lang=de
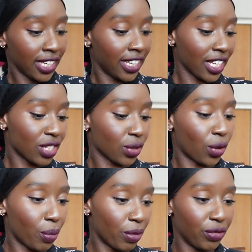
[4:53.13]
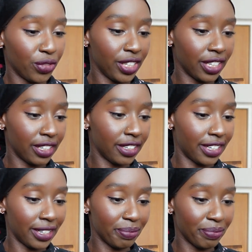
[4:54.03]
Jetzt kommen wir
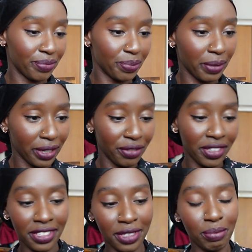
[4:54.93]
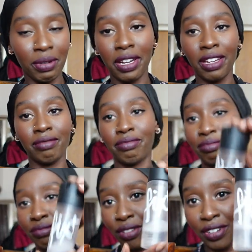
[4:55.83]
ähm, MAC Fixing Spray,
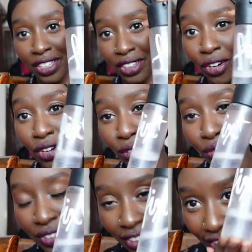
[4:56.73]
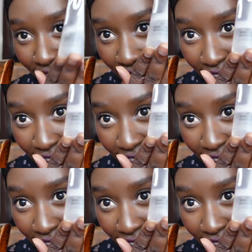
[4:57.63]
verwende ich auch öfter.